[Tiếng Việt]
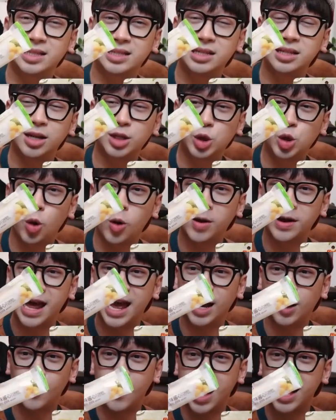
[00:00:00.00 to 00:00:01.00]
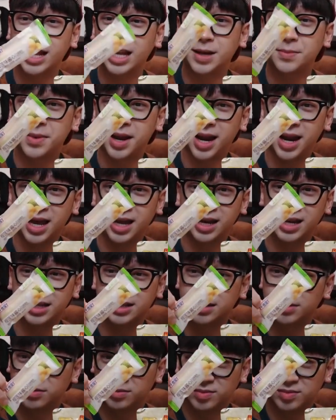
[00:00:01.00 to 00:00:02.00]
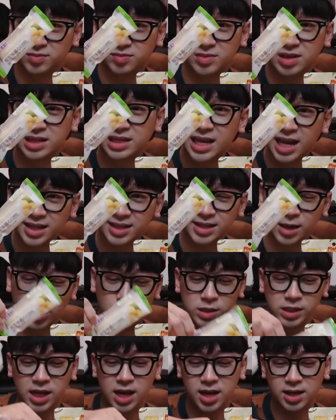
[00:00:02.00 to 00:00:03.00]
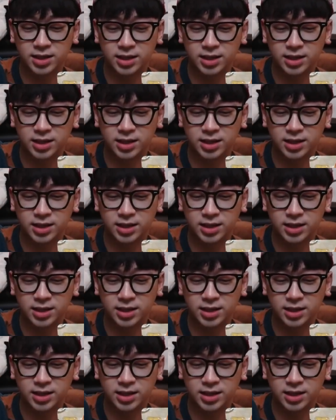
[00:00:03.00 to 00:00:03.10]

sữa chua đài loan nhưng mà lại là nhân sầu riêng